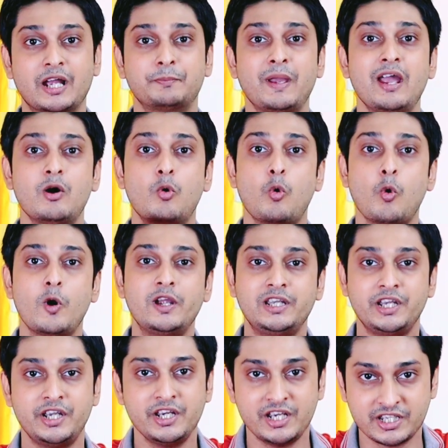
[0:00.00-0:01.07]
থাকবে
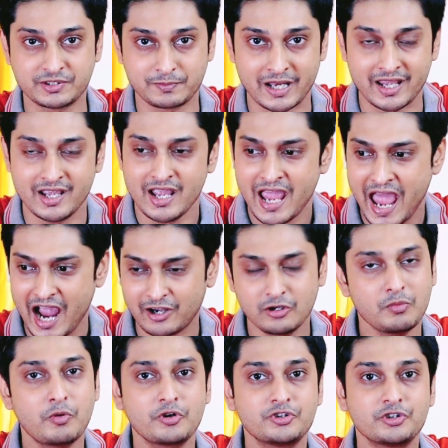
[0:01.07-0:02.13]
ওএলইডি ডিসপ্লে
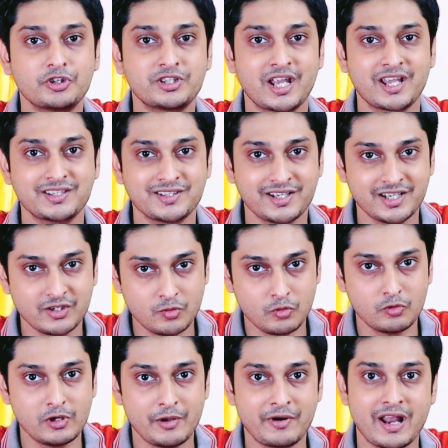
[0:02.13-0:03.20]
এখনও পর্যন্ত জানা যায়নি
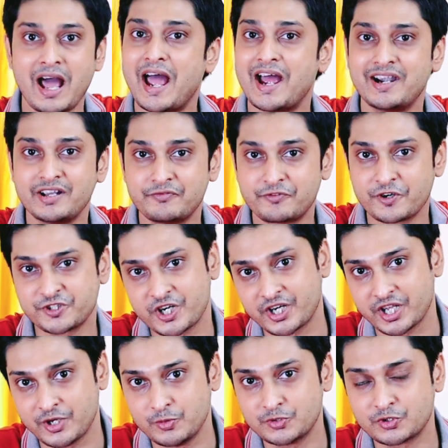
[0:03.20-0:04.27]
গুগল এবার হায়ার রিফ্রেশ
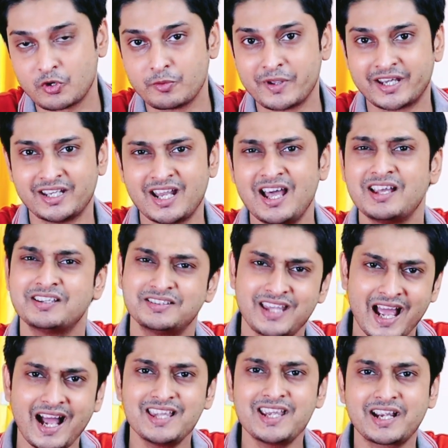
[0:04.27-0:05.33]
রেট ইউজ করবে কিনা
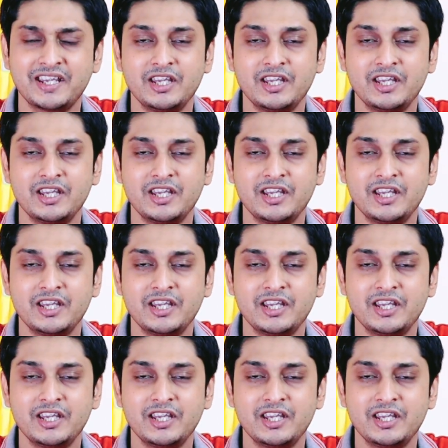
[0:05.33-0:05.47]
দেখা যাক